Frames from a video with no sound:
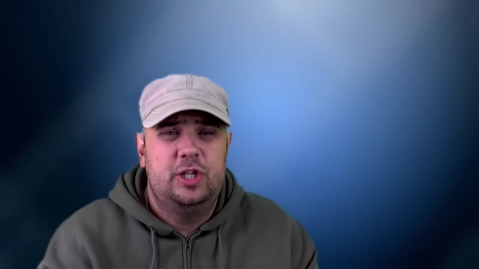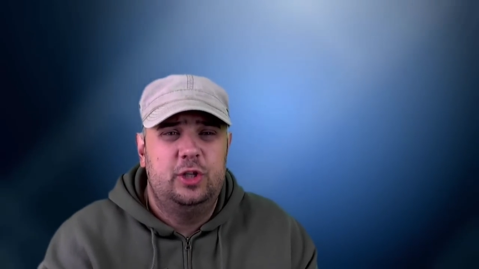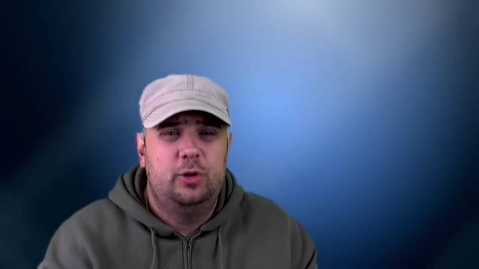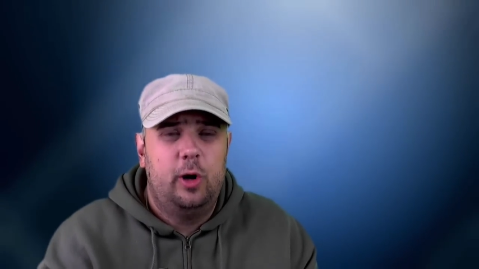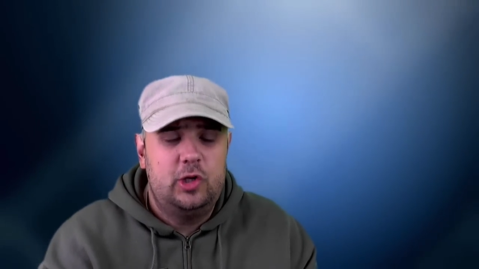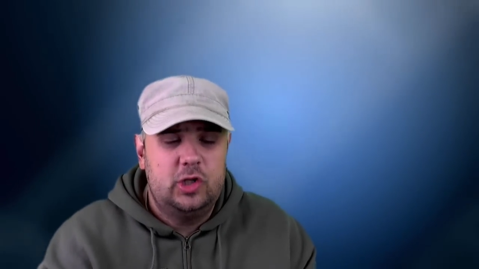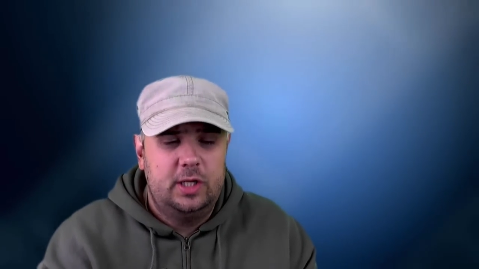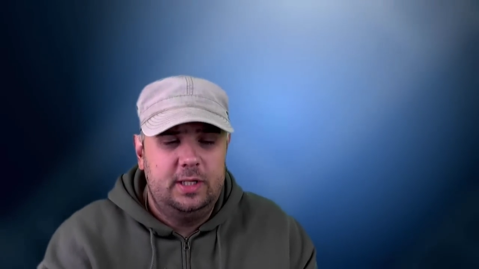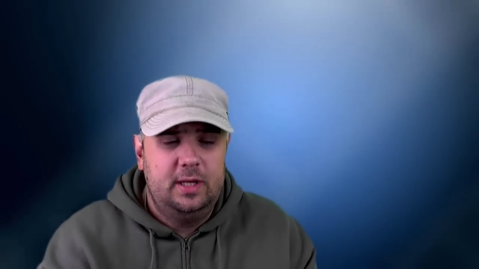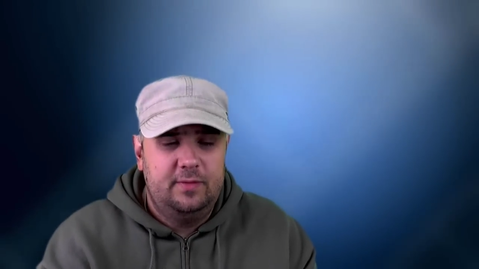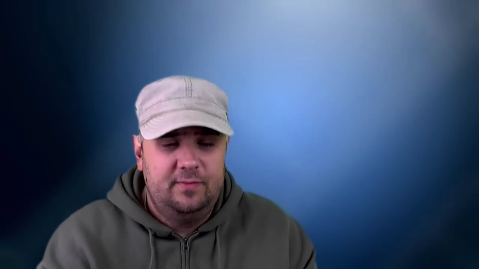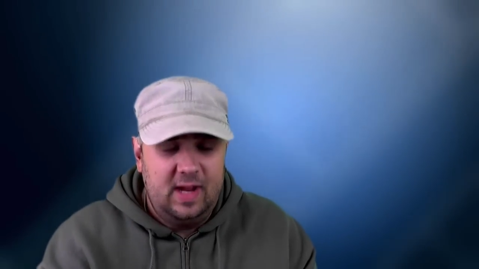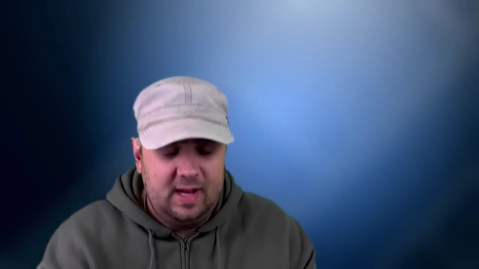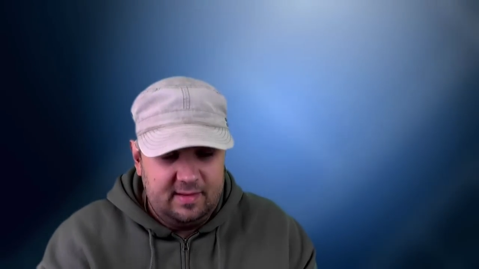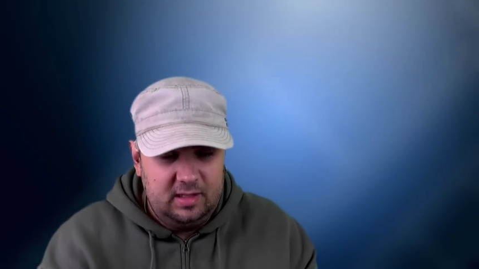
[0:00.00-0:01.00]
in Deutschland ja
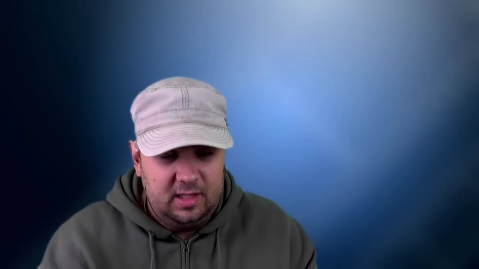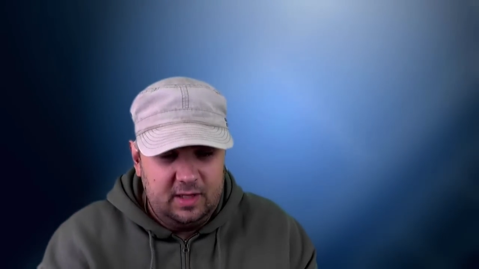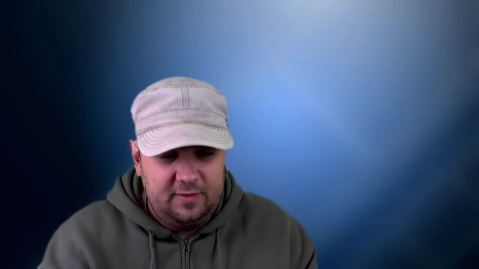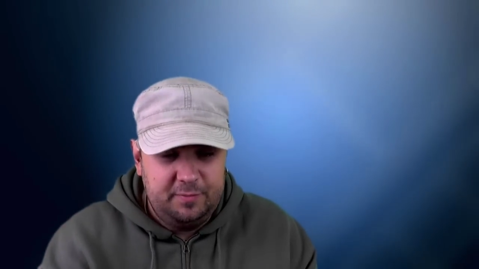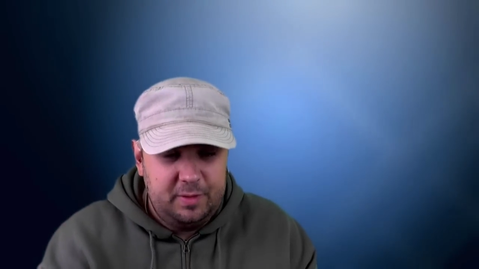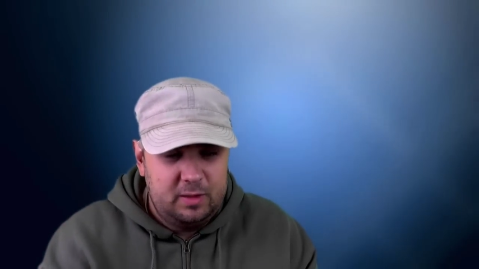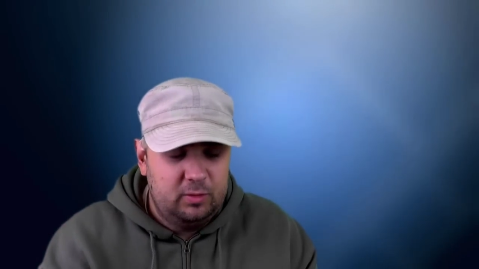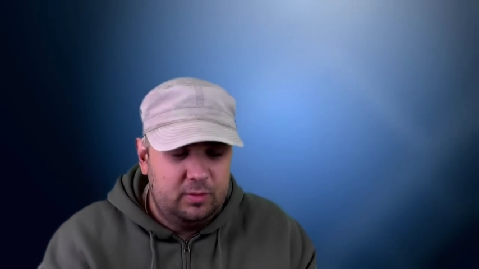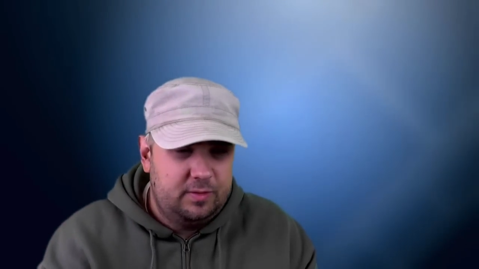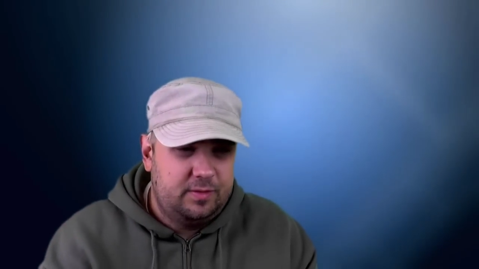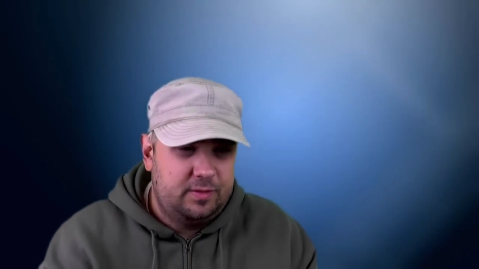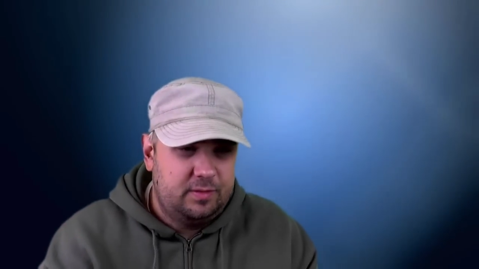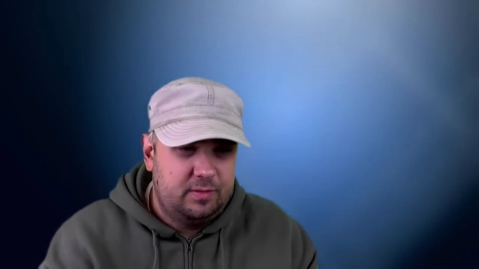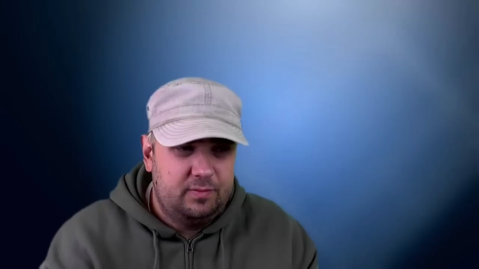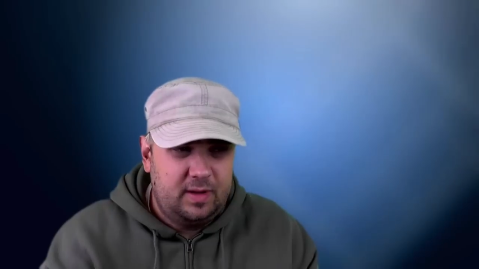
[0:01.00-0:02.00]
wechselhaft. Bei
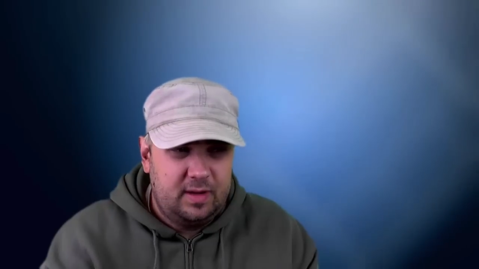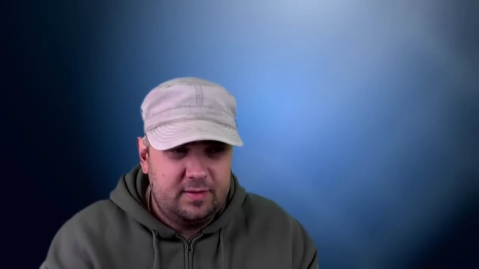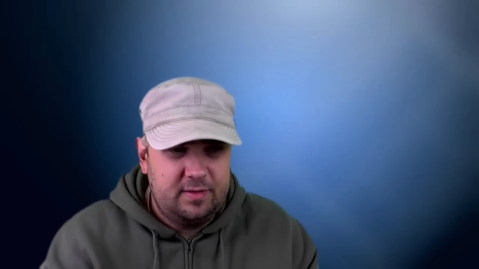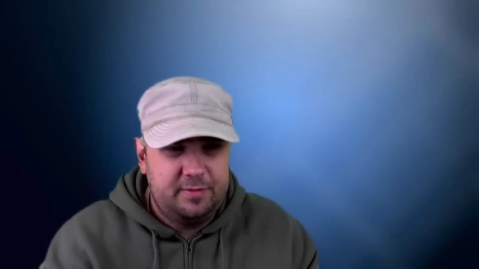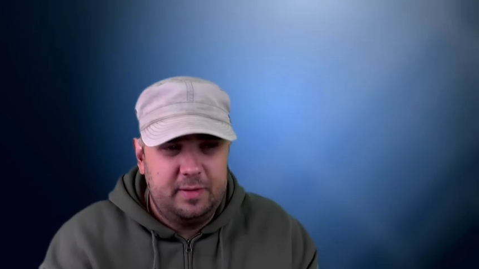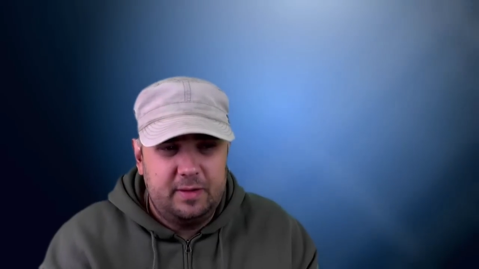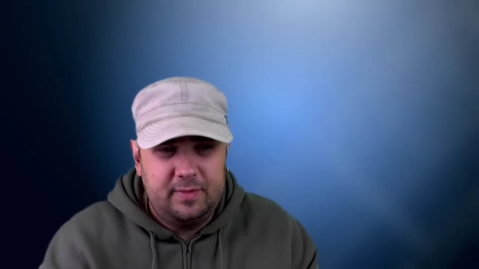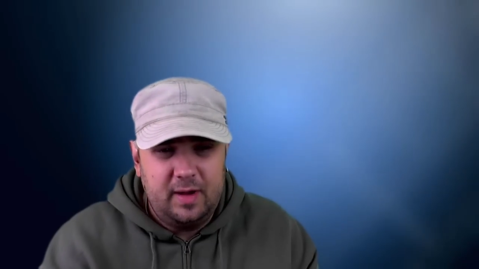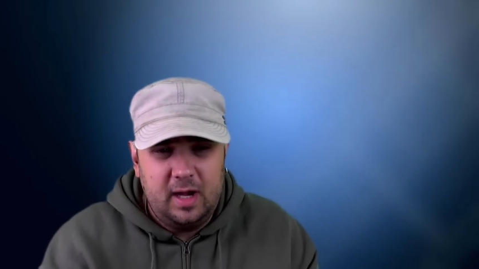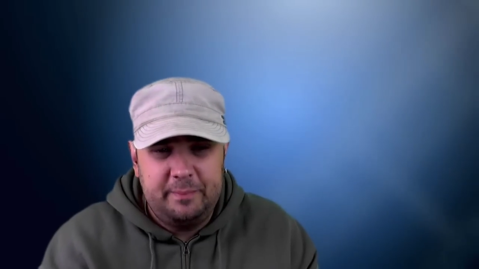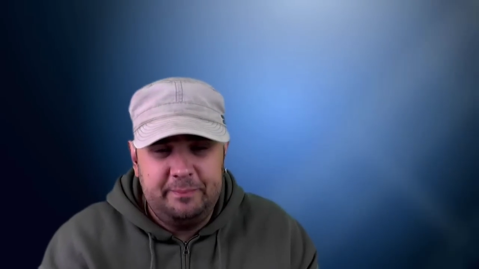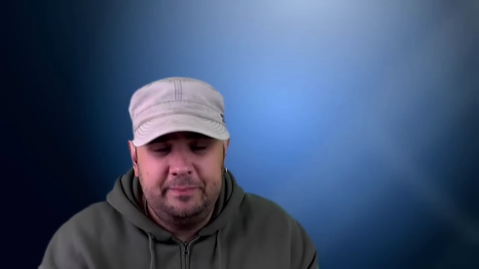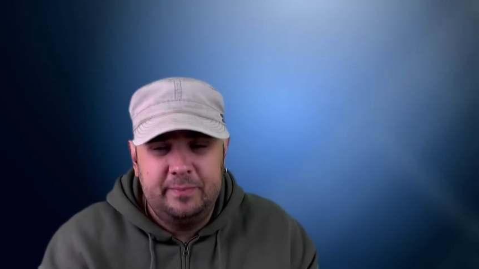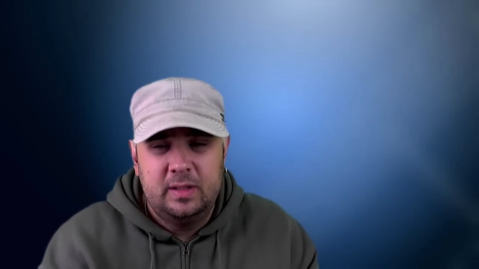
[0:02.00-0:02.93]
uns war es zwar warm,